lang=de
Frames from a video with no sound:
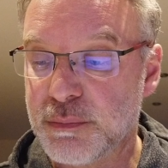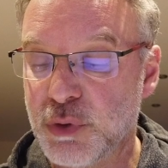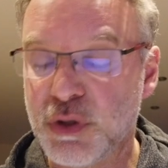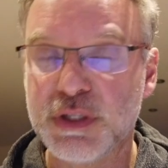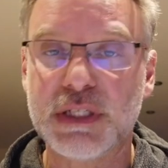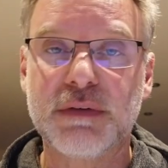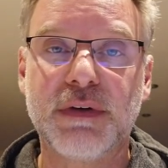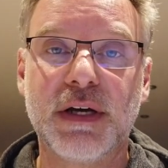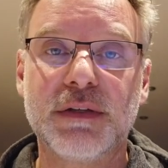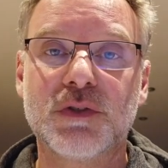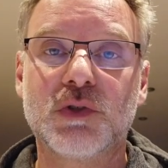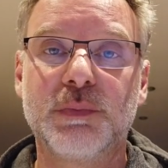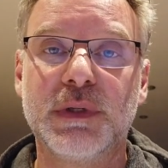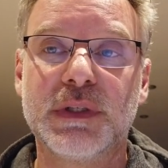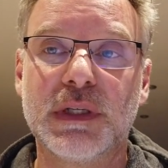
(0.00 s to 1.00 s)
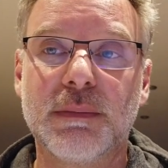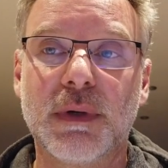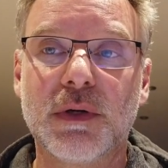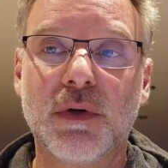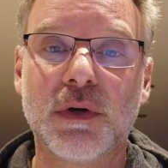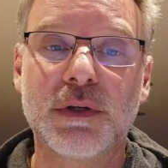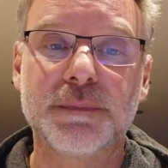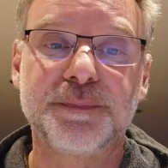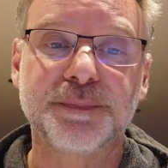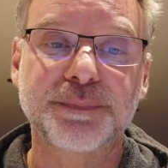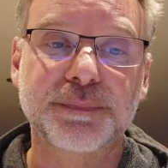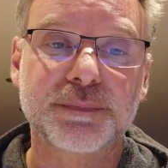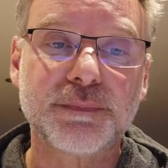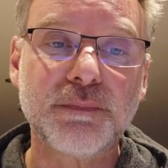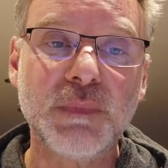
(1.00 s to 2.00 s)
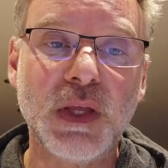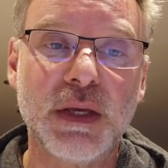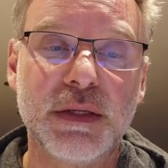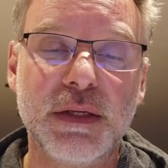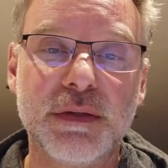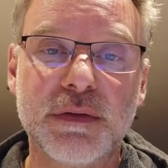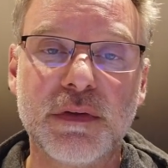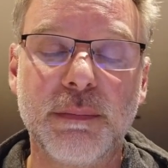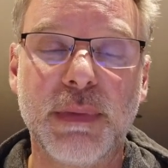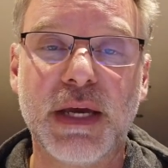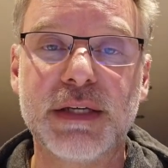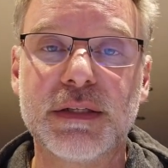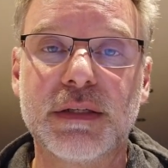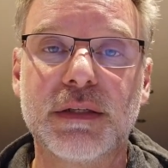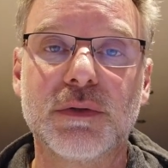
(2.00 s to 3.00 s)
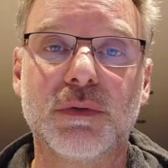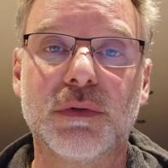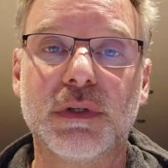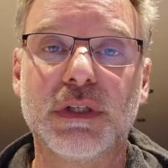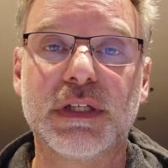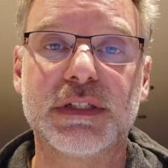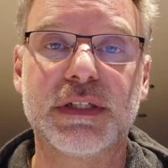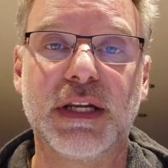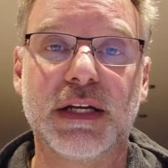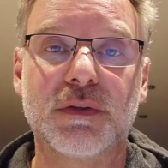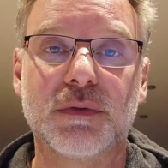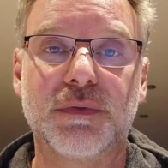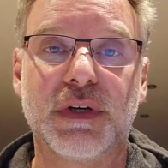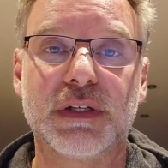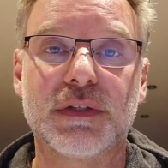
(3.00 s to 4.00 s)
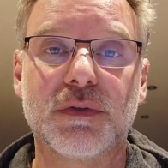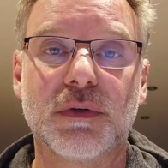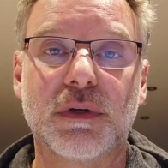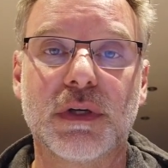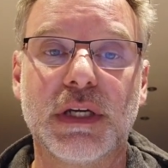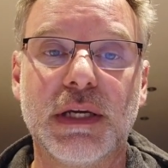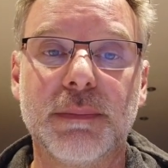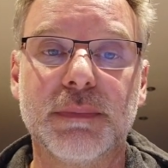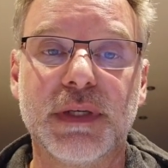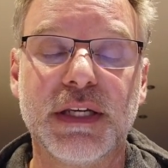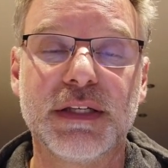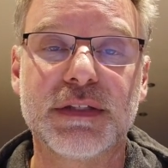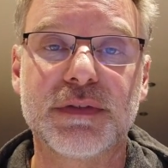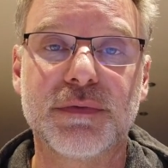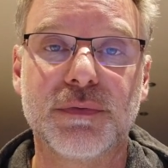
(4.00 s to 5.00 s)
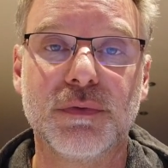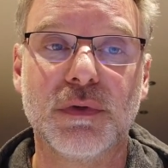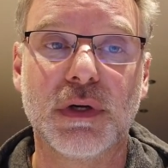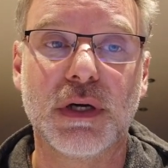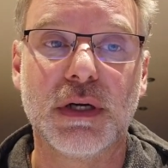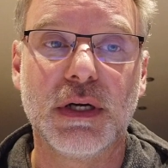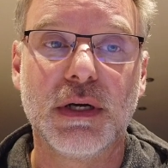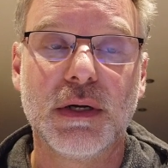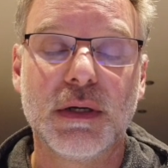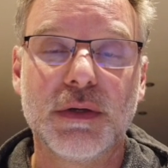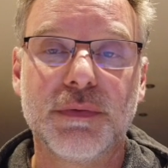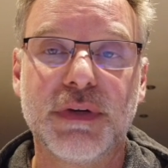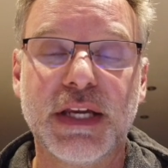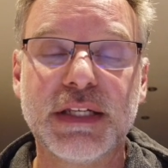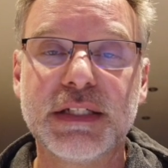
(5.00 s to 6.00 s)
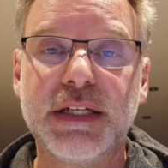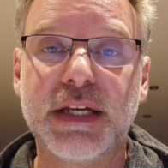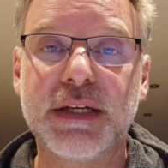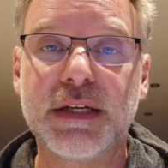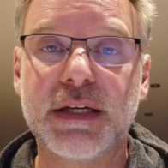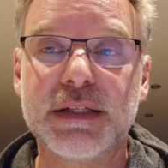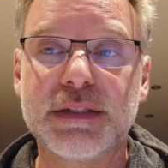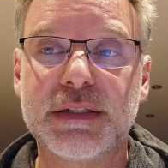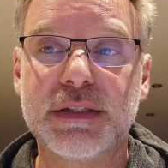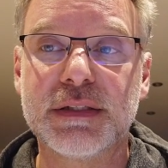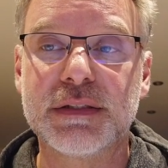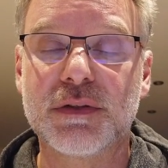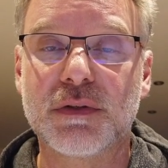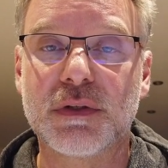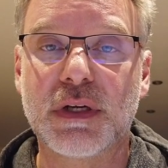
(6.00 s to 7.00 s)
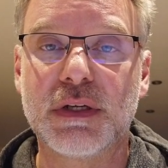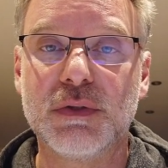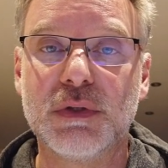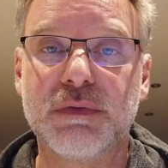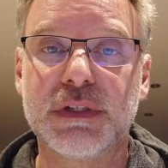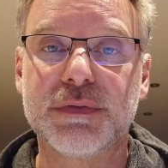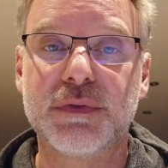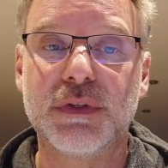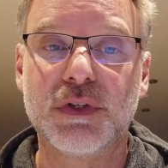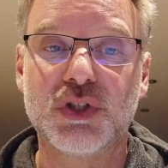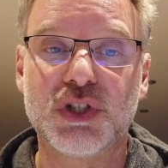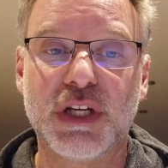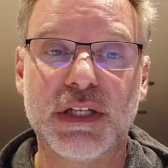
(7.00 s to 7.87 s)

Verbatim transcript: Denn möglicherweise spielt immer noch dieses Märchen die Runde, dass Elektrofahrzeuge eben nichts für Flächenländer sind, sondern nur was für die